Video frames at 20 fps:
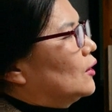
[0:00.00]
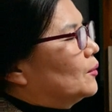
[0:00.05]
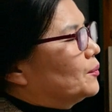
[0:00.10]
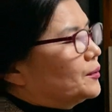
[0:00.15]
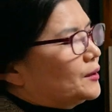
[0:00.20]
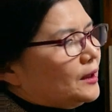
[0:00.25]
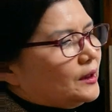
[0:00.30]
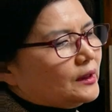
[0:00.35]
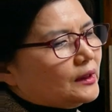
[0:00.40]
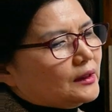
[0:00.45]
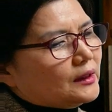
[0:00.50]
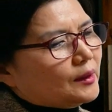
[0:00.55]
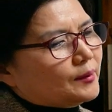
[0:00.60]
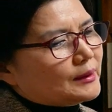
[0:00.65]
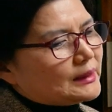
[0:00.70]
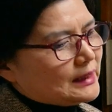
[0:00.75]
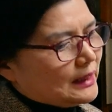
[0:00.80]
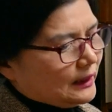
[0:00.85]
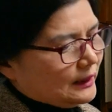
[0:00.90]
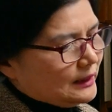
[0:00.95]
없게
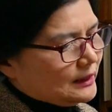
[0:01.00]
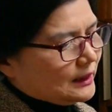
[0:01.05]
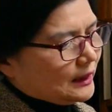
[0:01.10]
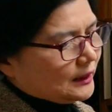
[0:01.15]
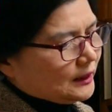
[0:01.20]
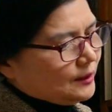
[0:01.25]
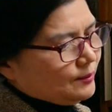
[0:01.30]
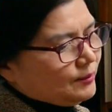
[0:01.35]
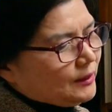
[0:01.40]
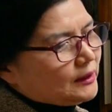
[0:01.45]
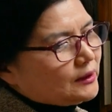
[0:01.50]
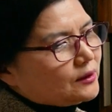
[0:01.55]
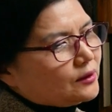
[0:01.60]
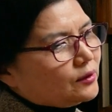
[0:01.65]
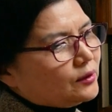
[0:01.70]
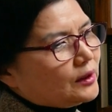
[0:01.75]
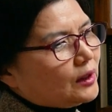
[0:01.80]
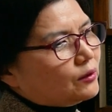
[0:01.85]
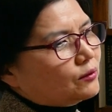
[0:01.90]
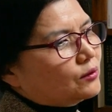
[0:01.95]
된다면 자기 자신만
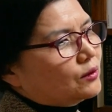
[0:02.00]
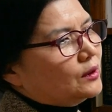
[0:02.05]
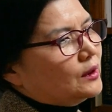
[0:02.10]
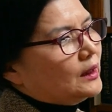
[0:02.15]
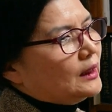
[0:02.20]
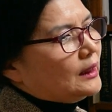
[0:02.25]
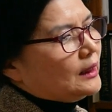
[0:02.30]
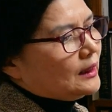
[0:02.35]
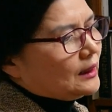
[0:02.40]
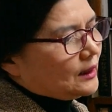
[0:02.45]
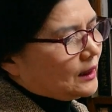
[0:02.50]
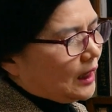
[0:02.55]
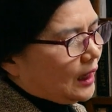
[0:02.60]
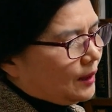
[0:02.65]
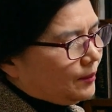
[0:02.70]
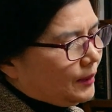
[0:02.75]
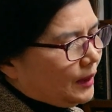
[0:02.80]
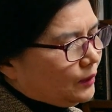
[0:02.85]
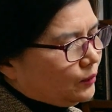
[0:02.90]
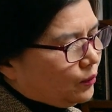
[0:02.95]
드러내고
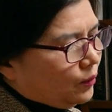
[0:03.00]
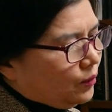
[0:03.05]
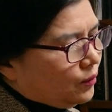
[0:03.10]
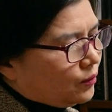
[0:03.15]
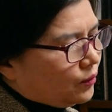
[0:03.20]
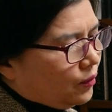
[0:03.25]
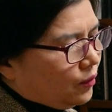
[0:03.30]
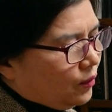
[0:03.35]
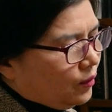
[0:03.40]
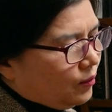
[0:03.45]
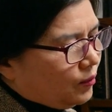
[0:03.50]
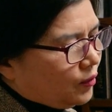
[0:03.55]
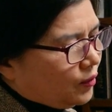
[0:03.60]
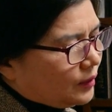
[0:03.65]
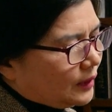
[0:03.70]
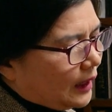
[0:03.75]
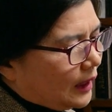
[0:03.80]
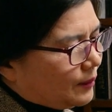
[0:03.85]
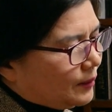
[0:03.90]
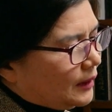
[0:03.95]
나만 옳고
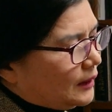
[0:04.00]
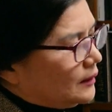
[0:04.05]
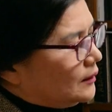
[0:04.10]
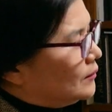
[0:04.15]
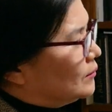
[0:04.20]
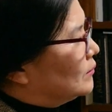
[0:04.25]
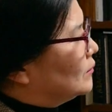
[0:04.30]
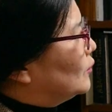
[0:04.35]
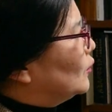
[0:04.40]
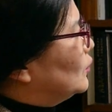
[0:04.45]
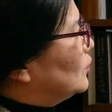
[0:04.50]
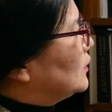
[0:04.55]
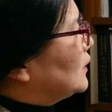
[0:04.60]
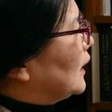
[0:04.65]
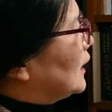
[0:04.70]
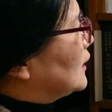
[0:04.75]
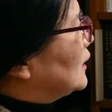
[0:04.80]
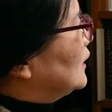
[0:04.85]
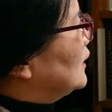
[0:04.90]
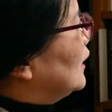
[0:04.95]
뭐 나만 뭐
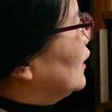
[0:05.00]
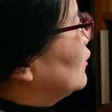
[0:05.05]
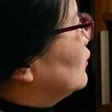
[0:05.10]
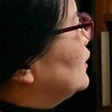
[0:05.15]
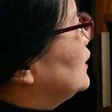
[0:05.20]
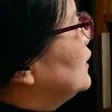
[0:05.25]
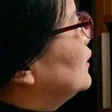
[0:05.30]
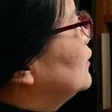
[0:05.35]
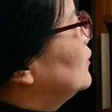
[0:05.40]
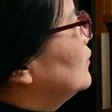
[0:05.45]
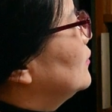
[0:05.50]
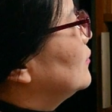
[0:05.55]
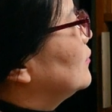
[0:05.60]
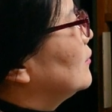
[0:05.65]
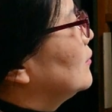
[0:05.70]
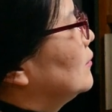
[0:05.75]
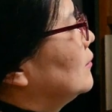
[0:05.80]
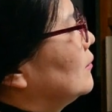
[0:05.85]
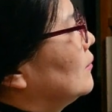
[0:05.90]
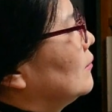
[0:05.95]
대단하고
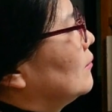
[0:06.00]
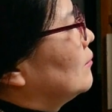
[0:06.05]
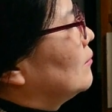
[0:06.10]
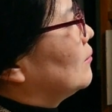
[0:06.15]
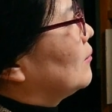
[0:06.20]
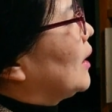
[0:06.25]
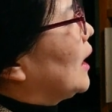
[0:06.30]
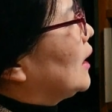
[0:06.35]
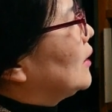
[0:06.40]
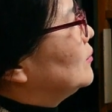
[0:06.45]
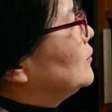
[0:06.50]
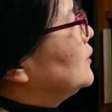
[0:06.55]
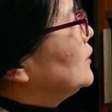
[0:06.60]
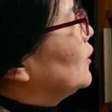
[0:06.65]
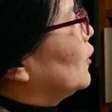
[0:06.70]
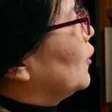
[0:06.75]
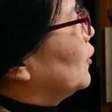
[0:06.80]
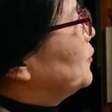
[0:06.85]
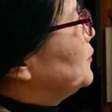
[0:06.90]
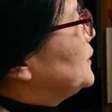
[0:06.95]
이런
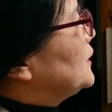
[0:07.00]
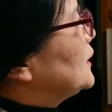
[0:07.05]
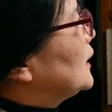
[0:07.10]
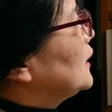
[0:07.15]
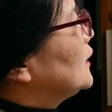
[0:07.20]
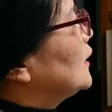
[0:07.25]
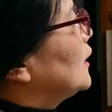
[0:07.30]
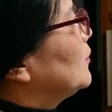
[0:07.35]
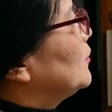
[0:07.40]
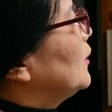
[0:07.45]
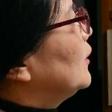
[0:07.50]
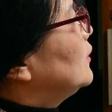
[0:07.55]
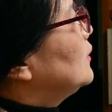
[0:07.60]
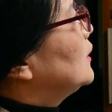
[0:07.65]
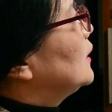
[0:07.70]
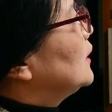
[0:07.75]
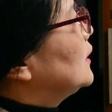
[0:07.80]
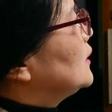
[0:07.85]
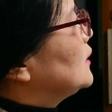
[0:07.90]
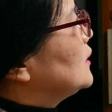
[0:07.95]
마음이 없이
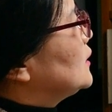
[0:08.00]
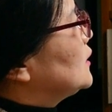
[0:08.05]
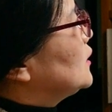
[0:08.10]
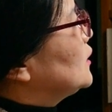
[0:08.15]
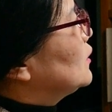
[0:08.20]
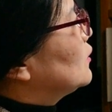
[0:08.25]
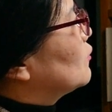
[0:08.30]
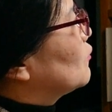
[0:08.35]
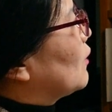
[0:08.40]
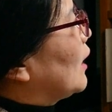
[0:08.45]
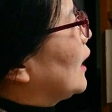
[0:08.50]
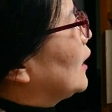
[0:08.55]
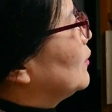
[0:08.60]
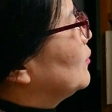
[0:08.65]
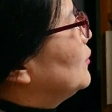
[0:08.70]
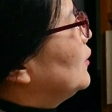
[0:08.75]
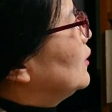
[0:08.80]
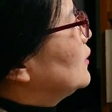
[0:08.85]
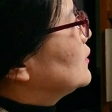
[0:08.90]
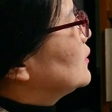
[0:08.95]
한다면 즉
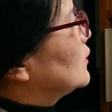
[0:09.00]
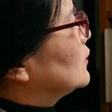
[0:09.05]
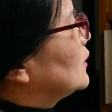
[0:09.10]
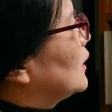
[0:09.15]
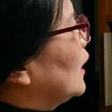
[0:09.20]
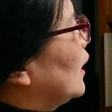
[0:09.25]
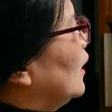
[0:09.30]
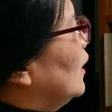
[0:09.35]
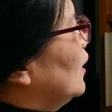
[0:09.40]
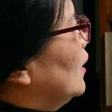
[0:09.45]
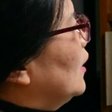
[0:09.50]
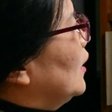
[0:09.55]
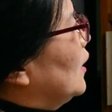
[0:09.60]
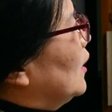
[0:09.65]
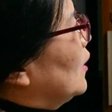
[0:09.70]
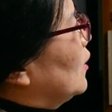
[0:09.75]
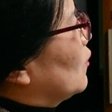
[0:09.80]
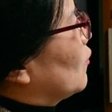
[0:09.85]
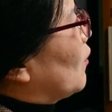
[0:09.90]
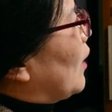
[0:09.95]
광명성대
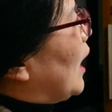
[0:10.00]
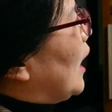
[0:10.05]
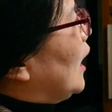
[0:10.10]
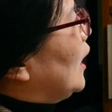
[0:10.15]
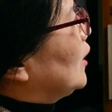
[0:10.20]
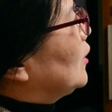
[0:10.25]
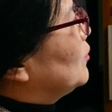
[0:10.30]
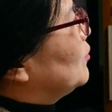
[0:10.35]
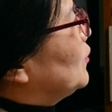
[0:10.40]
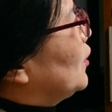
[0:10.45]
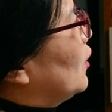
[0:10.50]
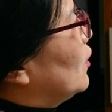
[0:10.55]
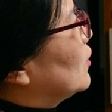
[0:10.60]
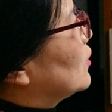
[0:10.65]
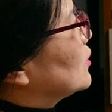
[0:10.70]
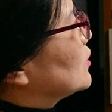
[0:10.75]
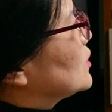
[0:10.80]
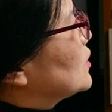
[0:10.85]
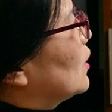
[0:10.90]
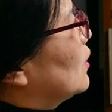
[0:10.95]

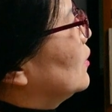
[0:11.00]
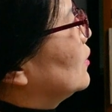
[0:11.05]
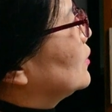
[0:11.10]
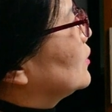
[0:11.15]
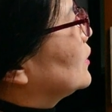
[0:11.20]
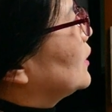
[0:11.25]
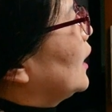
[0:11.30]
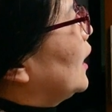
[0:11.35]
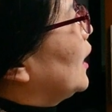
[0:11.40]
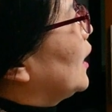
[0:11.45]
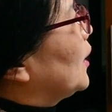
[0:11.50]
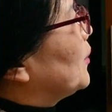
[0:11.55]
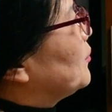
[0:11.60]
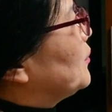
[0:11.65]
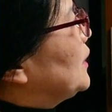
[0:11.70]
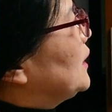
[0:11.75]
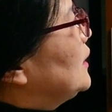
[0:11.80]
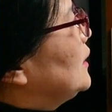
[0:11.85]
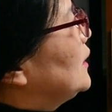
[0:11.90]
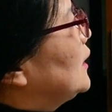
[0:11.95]
광명성대
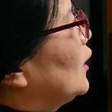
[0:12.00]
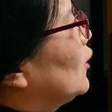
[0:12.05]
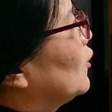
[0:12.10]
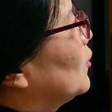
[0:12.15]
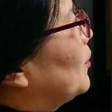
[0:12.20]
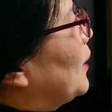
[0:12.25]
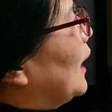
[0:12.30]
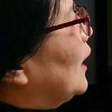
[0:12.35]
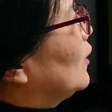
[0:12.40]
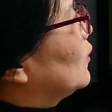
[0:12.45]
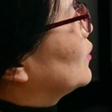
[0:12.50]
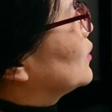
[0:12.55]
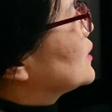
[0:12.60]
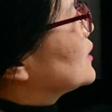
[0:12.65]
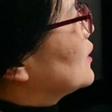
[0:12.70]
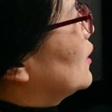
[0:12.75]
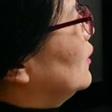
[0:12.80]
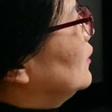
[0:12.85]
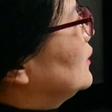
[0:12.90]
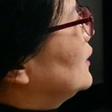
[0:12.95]
빛나고 밝고
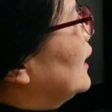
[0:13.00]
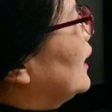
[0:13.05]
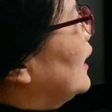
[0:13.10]
성대